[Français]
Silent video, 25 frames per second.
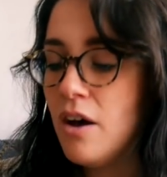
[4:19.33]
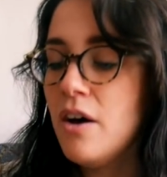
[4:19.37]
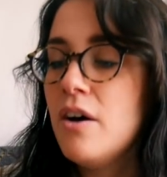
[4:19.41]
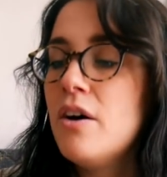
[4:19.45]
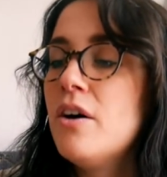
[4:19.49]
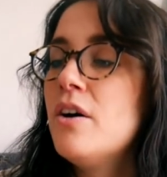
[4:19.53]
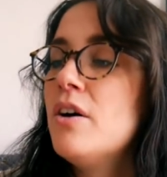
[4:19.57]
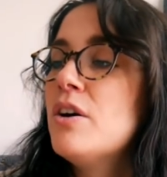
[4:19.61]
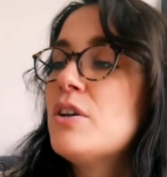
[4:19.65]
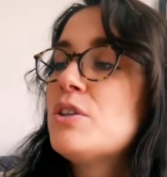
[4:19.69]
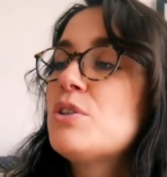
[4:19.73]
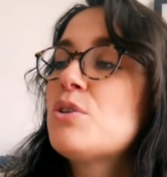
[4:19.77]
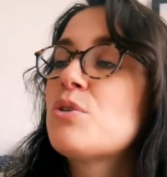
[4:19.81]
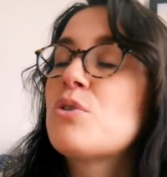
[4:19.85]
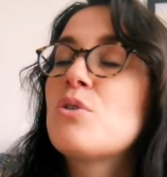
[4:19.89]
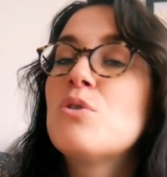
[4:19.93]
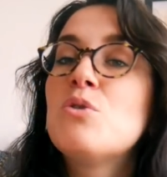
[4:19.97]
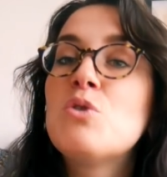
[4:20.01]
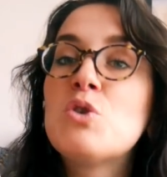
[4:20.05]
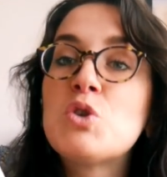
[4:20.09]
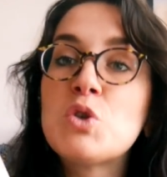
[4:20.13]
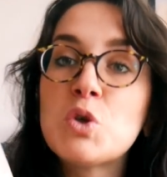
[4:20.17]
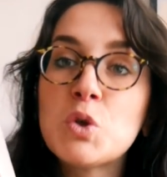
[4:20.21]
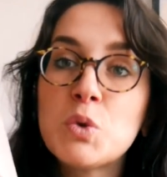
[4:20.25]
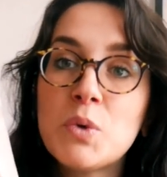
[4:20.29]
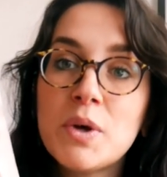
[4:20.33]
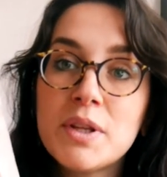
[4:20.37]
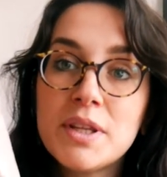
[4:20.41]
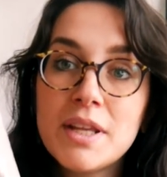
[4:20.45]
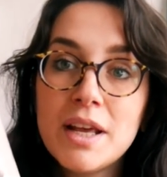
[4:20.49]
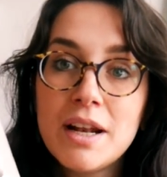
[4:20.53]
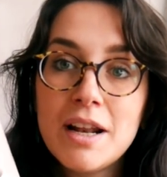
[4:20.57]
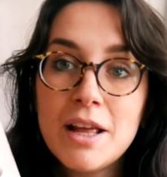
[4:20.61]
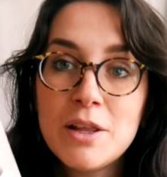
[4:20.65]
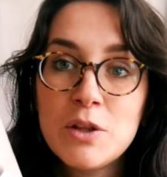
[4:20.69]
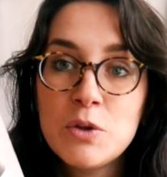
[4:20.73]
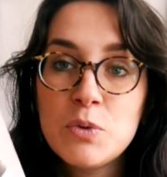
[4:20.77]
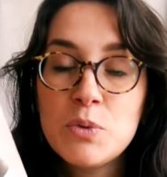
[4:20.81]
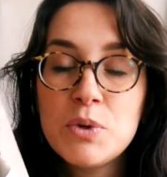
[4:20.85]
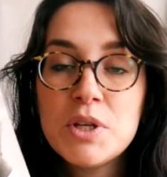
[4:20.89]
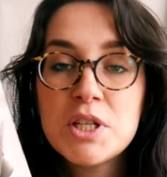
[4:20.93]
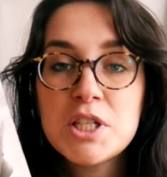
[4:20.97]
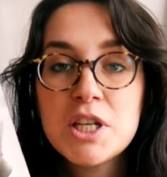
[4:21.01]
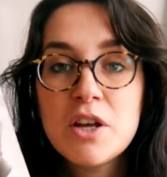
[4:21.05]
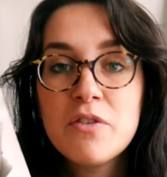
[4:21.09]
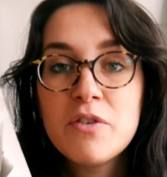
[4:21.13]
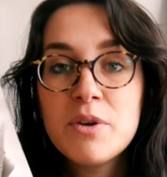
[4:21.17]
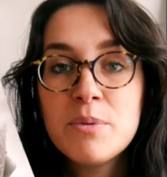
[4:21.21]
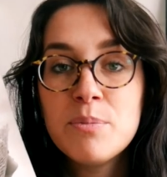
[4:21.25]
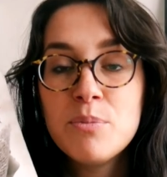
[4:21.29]
Euh, ce que le jour doit à la nuit,
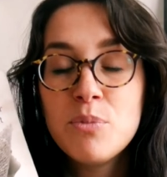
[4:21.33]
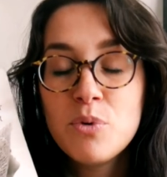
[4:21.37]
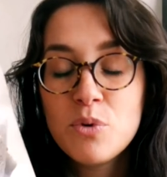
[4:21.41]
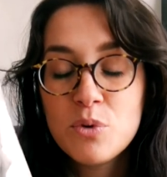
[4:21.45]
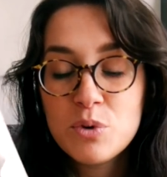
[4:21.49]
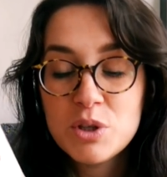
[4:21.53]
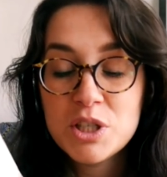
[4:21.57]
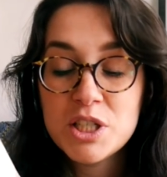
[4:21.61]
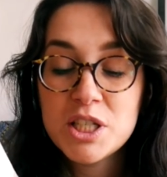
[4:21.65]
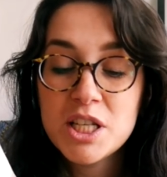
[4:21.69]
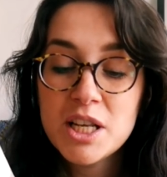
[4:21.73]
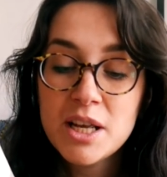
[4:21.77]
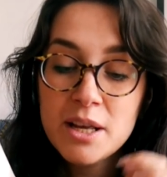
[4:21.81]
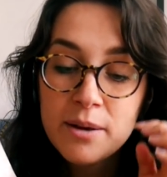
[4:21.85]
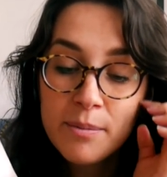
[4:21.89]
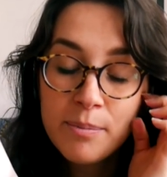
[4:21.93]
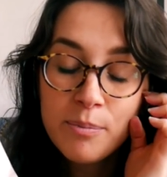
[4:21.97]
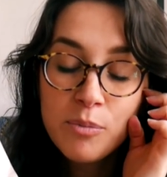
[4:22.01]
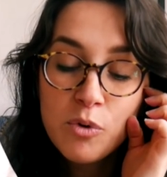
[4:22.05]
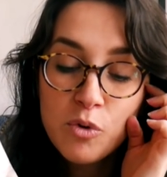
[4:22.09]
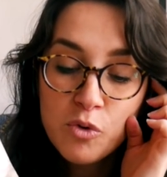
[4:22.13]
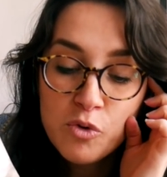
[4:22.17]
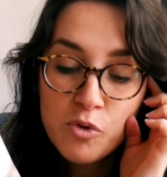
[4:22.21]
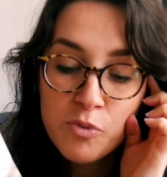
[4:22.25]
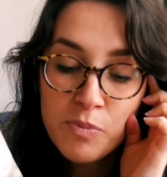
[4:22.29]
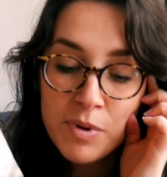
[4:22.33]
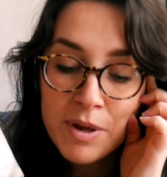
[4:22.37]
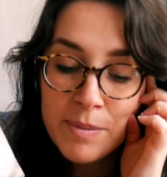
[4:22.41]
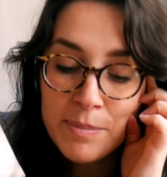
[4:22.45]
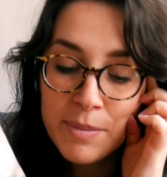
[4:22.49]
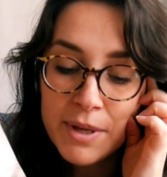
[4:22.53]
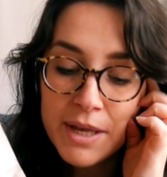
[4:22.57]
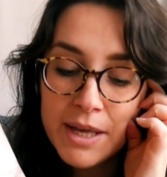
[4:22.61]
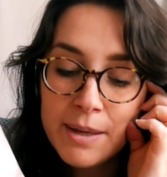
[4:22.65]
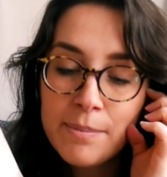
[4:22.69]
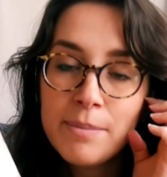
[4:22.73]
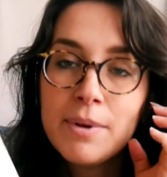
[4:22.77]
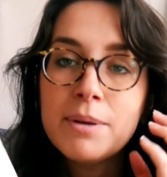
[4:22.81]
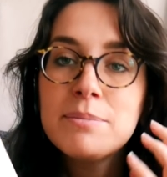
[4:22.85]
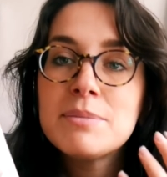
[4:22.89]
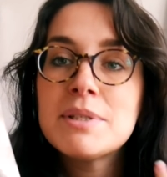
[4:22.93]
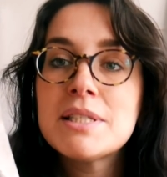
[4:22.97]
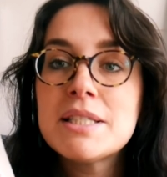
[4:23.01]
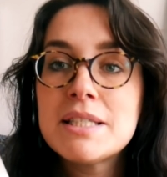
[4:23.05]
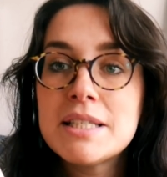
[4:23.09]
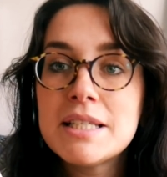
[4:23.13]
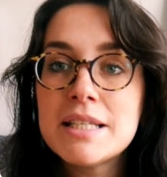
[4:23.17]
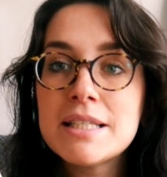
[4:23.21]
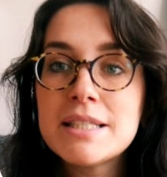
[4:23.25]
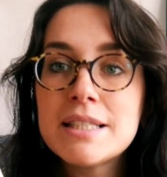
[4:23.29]
j'avais beau, j'ai beaucoup aimé, même
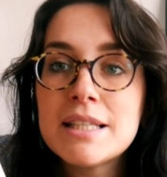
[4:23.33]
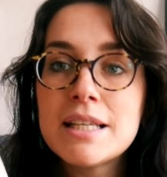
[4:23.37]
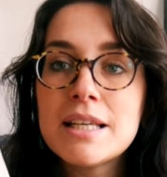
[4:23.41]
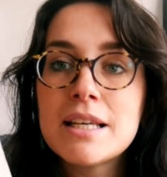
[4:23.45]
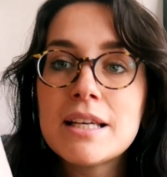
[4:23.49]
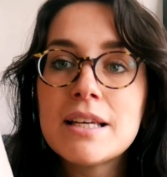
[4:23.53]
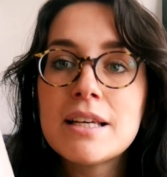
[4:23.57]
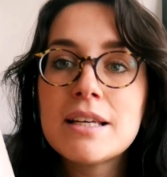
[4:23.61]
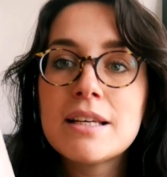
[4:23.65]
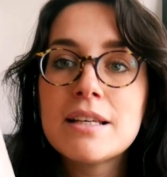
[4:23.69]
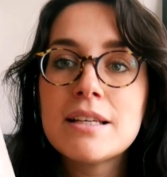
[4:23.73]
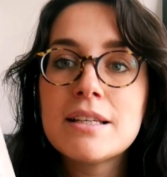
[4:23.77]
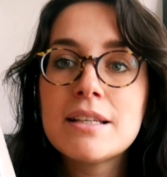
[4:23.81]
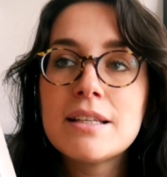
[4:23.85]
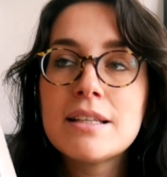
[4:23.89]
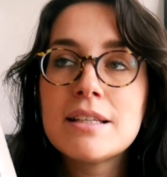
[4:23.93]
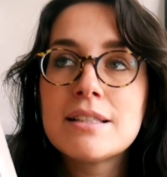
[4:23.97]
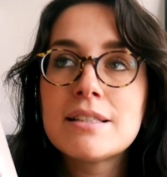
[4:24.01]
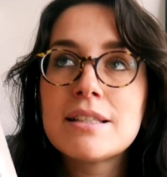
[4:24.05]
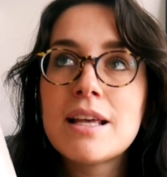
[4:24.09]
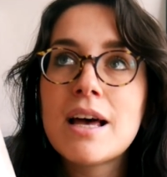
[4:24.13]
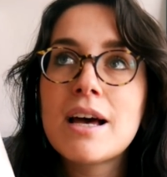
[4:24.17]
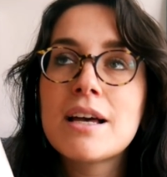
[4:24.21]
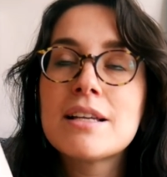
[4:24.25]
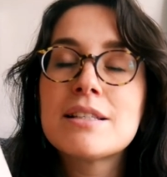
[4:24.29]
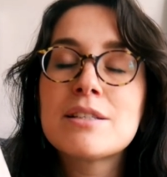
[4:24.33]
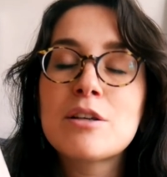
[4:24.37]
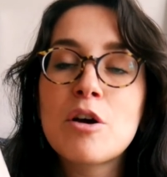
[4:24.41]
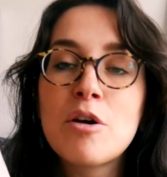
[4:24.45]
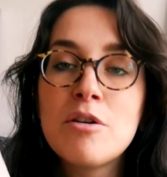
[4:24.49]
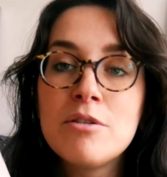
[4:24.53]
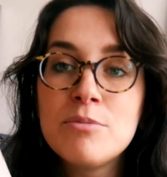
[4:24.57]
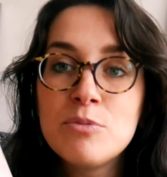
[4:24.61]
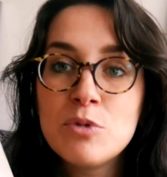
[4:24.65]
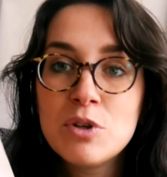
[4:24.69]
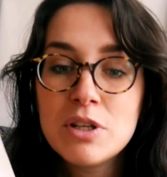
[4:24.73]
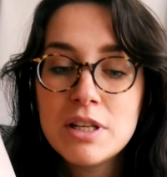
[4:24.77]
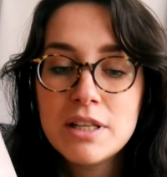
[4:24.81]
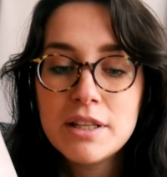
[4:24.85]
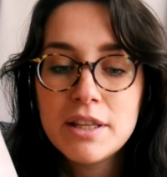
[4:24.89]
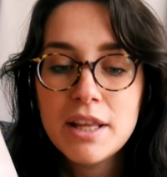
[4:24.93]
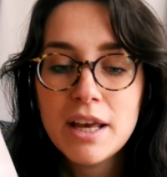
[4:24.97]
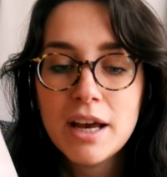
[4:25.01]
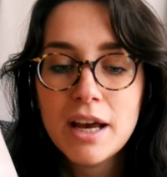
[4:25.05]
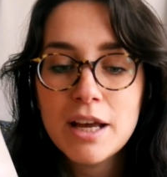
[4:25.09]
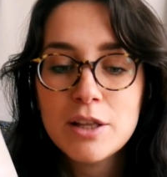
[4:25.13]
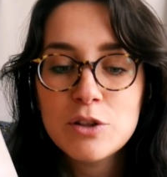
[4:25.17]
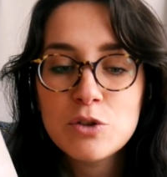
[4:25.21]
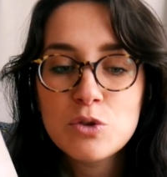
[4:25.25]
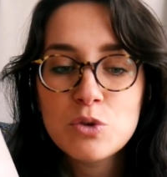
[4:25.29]
si c'est, ça reste quand même une
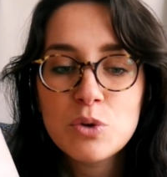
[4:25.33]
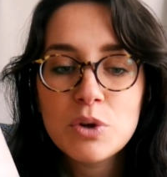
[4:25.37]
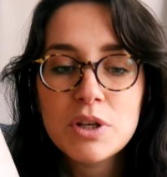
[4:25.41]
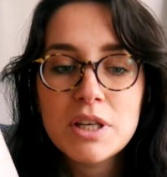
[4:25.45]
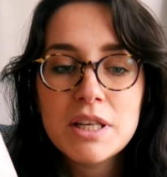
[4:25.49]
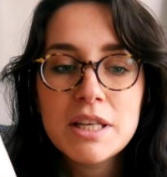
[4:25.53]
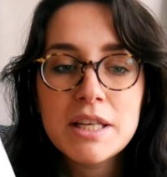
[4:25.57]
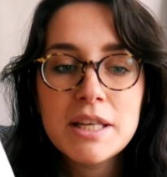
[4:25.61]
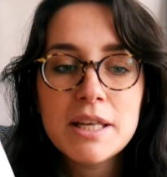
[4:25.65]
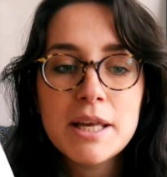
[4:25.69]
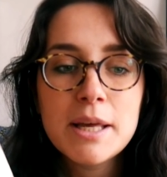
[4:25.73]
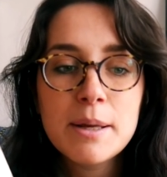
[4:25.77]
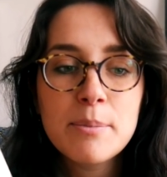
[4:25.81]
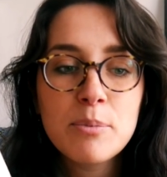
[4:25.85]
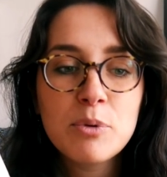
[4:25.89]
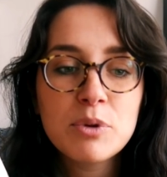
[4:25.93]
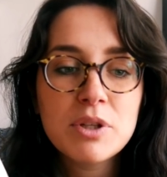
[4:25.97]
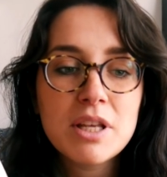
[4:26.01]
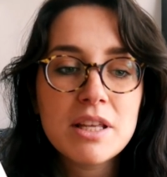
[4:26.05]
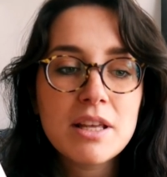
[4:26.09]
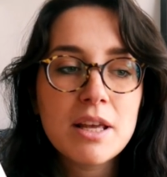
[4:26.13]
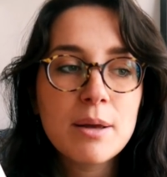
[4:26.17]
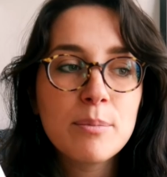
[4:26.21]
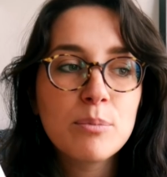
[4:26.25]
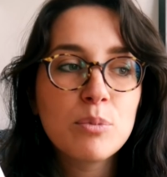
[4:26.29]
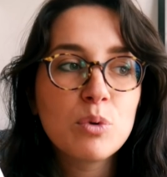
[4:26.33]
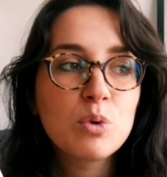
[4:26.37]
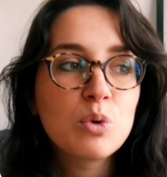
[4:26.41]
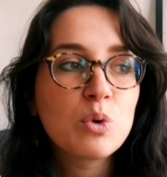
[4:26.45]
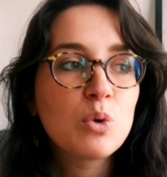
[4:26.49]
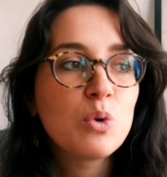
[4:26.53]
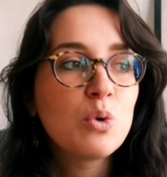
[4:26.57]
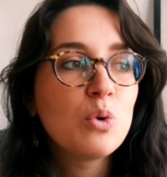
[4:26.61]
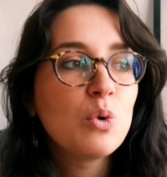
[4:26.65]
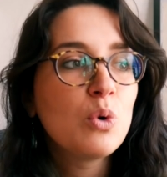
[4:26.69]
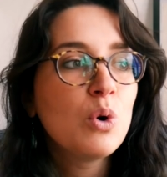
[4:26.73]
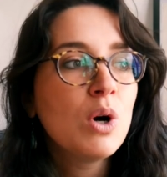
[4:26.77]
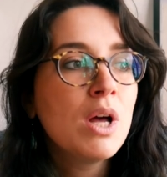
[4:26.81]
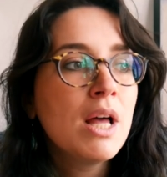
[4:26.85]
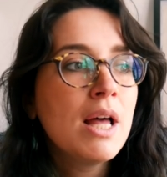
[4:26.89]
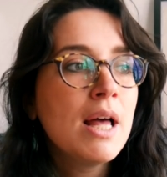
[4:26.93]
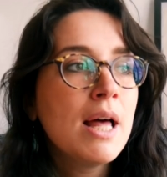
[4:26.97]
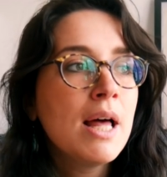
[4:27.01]
littérature qui est peut-être un peu trop,